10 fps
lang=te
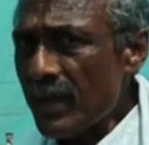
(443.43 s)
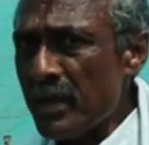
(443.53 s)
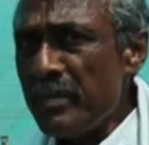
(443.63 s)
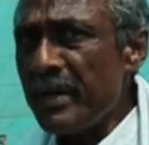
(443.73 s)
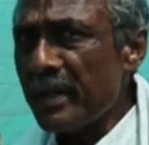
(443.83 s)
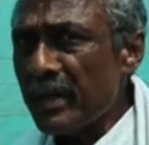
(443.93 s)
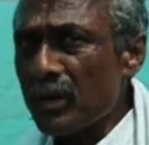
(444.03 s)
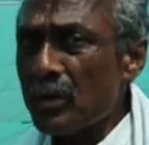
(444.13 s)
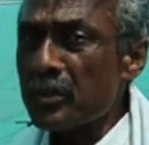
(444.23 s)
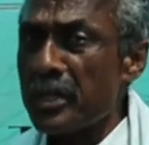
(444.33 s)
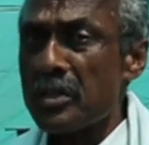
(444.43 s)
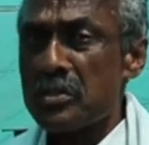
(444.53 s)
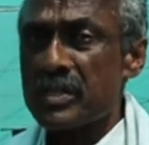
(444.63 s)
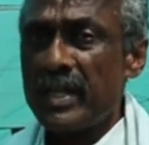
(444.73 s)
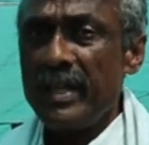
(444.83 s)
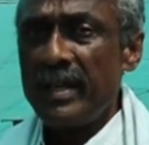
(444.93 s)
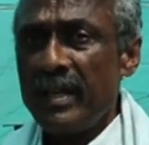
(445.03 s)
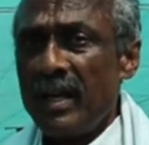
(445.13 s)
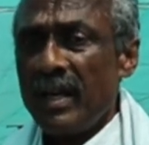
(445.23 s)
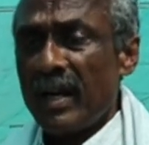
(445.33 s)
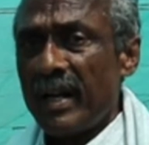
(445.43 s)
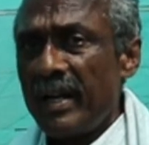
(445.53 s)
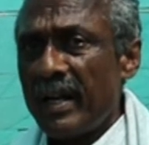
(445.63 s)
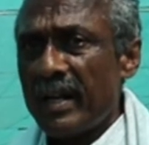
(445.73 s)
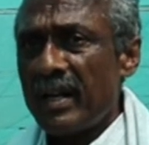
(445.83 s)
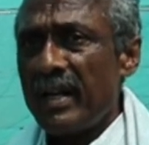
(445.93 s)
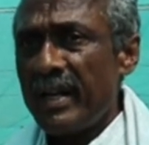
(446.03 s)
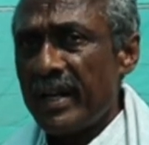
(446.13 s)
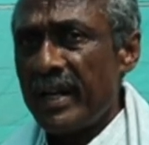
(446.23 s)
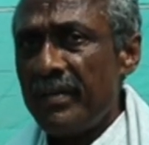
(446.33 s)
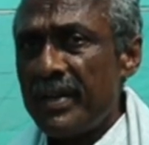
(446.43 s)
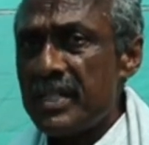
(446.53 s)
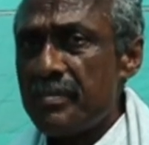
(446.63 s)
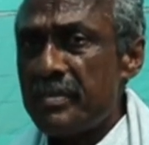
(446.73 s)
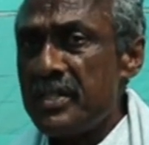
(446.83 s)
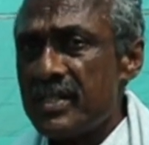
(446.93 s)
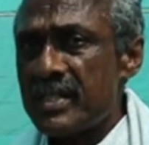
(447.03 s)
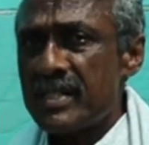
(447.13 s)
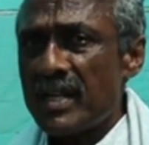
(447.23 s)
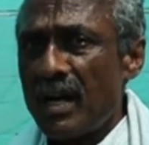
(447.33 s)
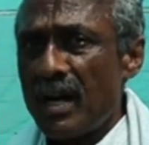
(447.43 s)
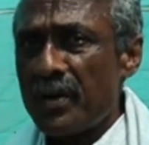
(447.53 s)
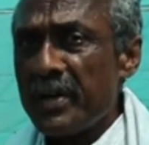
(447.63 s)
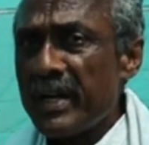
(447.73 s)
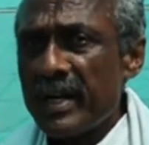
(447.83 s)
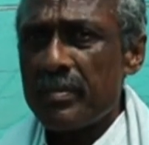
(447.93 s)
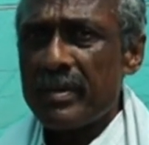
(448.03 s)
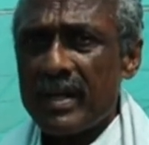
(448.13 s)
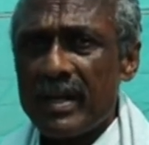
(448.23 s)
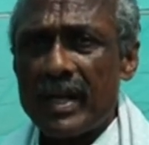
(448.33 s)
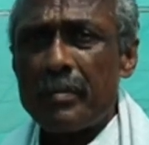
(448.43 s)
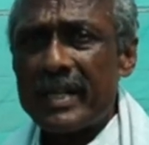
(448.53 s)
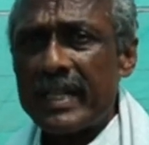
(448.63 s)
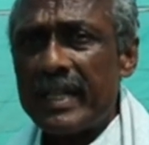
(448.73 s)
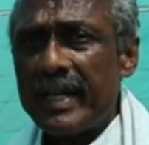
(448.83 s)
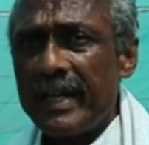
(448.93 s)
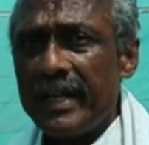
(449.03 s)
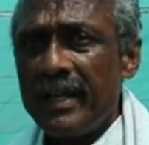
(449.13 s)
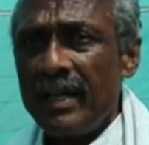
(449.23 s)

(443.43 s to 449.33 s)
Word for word: ఇమ్మీడియట్గా గ్రోత్ అనేది వస్తుంది కానీ ఆ రకంగా ఇక్కడ వేసి పెంచితే చాలా ఆరోగ్య కనప కనపడుతుంది కానీ